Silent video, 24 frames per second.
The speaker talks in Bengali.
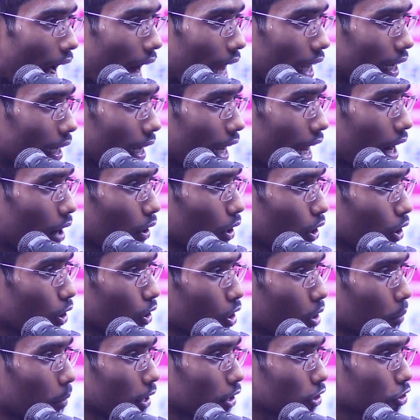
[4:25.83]
আল্লাহর
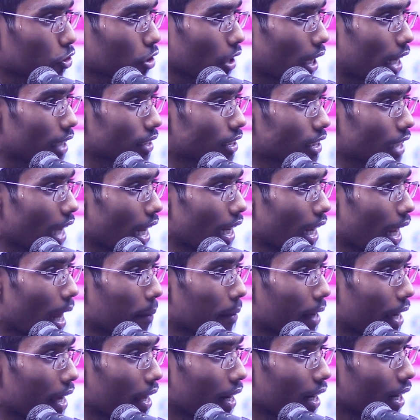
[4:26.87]
নবী
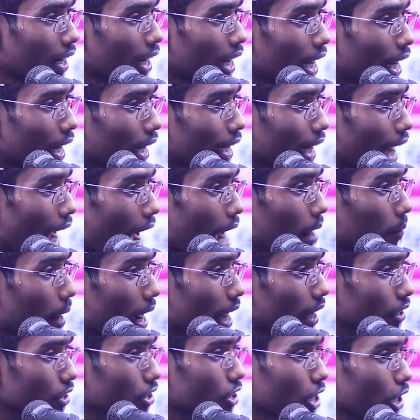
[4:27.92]
সাল্লামের
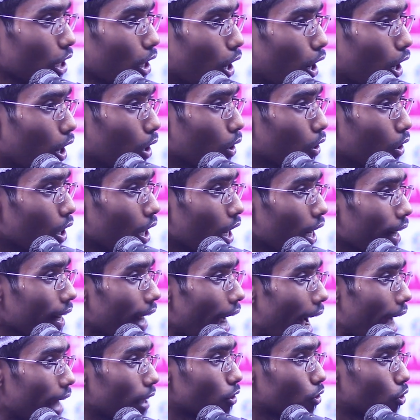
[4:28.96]
খাবার ছিল
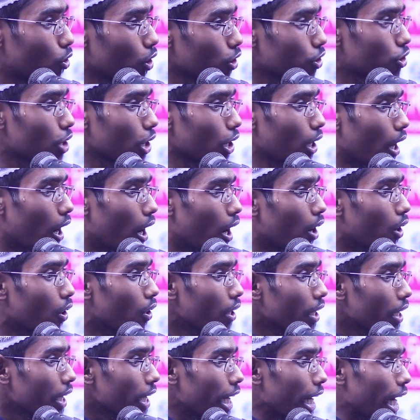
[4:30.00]
খাদ্য ছিল
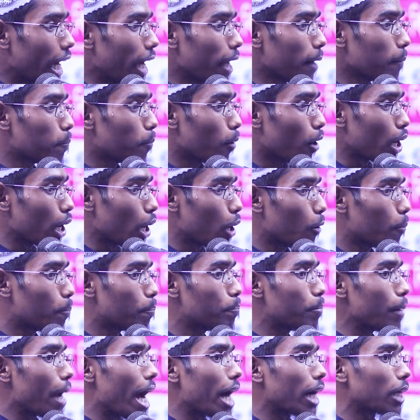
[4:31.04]
এরপরেও
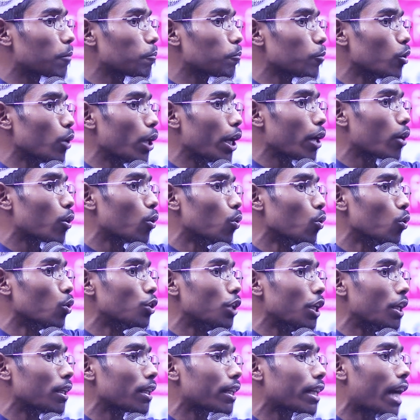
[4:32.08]
পেট পুরে কোনো
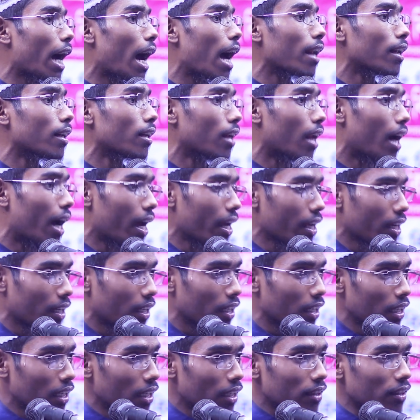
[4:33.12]
দিন খান নাই
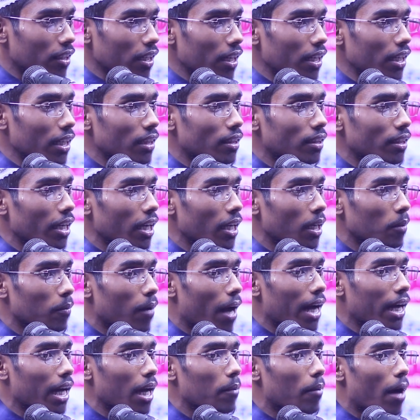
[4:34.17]
তিনি তিন
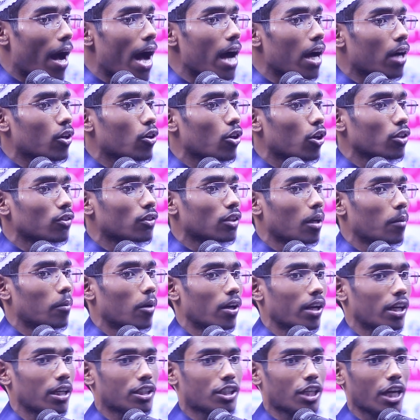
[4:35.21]
ভাগে ভাগ করতে
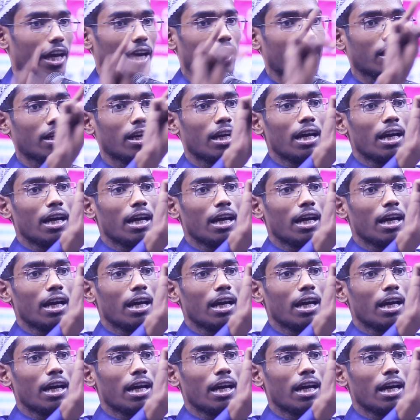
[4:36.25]
বলেছেন